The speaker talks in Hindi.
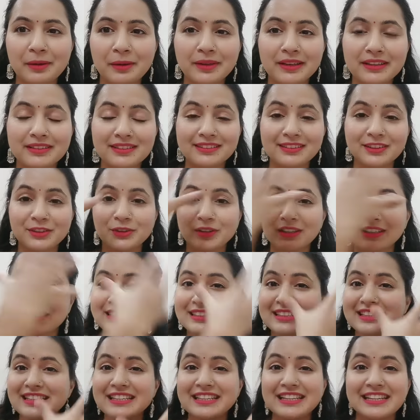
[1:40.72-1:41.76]
आप देख सकते होंगे
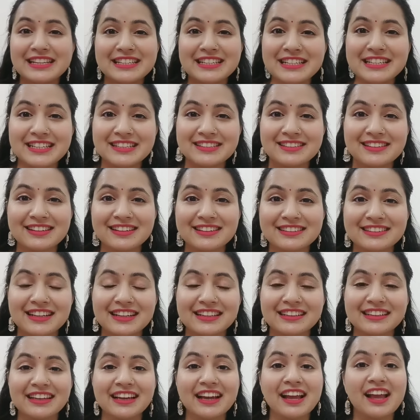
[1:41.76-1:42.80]
छीटे छीटे से लग
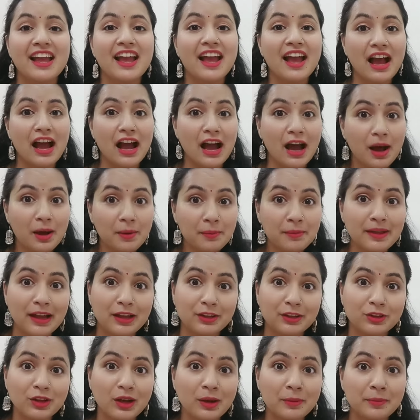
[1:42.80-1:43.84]
जाते हैं अब
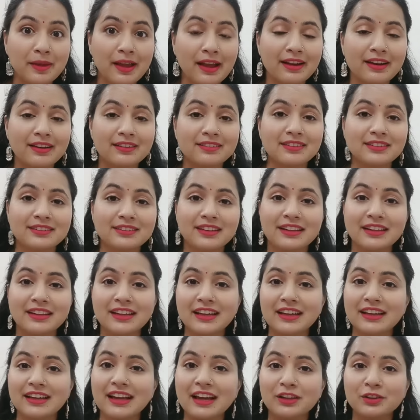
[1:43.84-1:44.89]
या तो आप क्या कर सकते
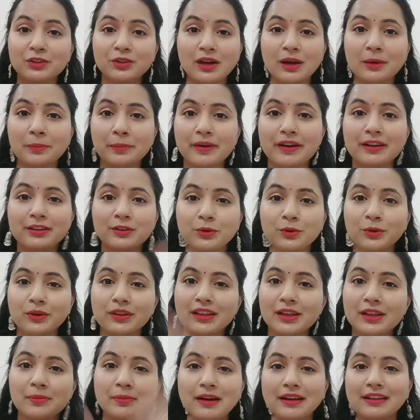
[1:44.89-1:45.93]
हैं ये या तो आपका
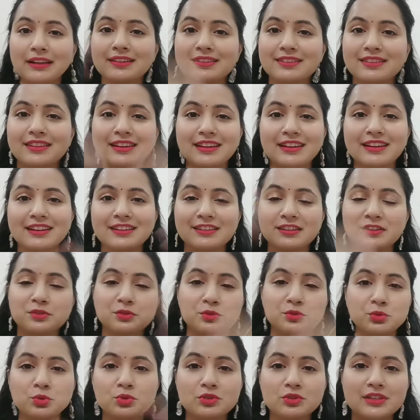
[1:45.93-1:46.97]
थोड़ी देर बाद इस तरीके से
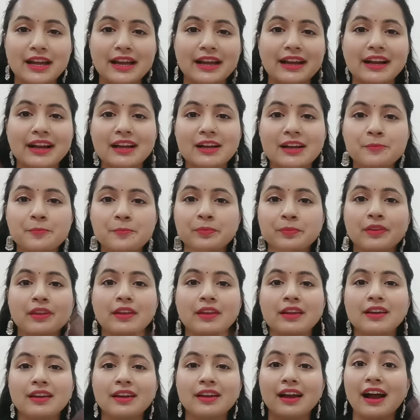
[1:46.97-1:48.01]
सूख जाएगा
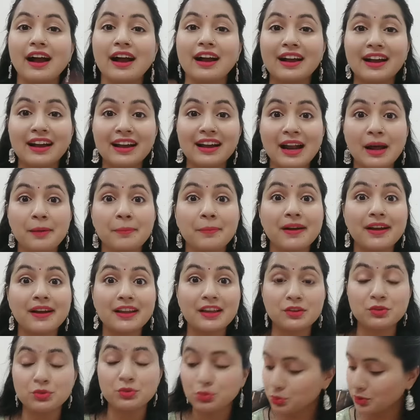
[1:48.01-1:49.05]
अगर आपका
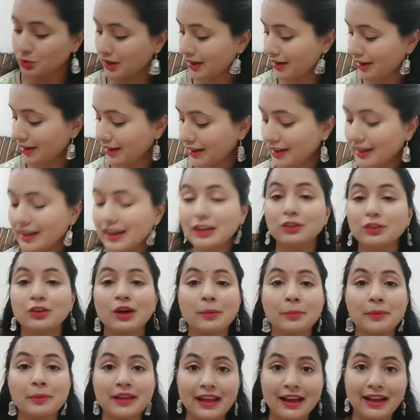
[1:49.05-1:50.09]
ये सूख रहा नहीं है
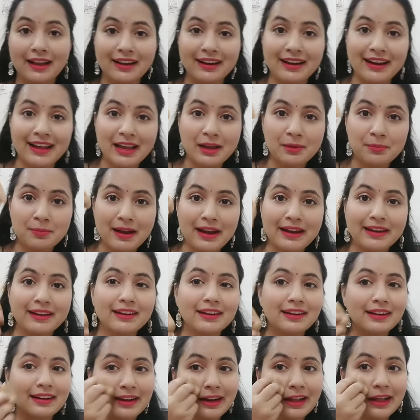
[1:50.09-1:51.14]
तो आपने क्या करना है एक
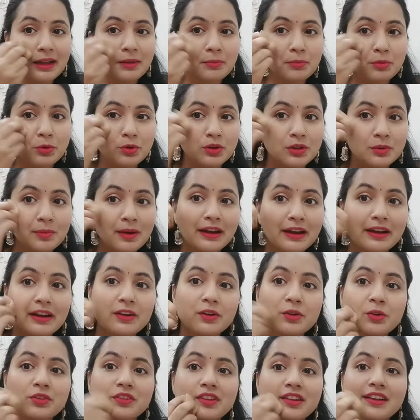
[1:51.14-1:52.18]
ब्लेंडर लेना है ब्यूटी
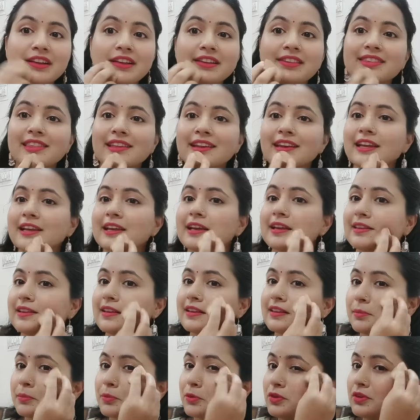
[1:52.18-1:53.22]
ब्लेंडर उससे इस तरीके
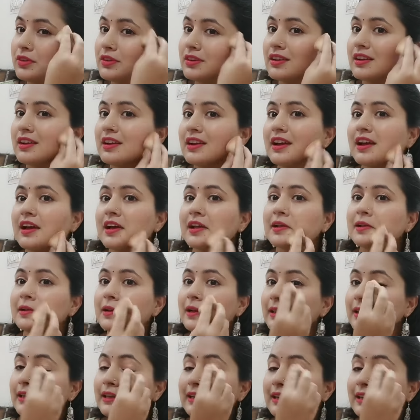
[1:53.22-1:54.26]
से सब कुछ
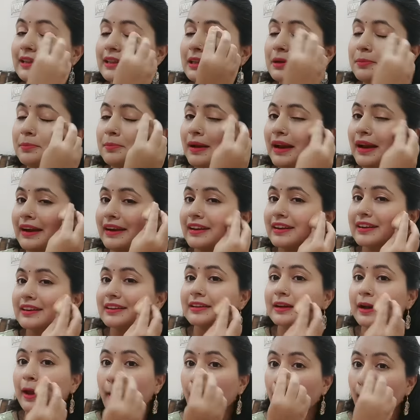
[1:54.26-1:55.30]
जल्दी जल्दी ब्लेंड कर
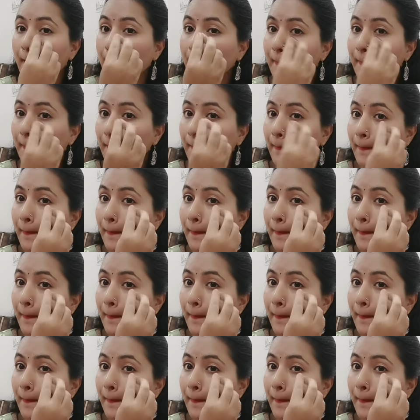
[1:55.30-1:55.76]
देना है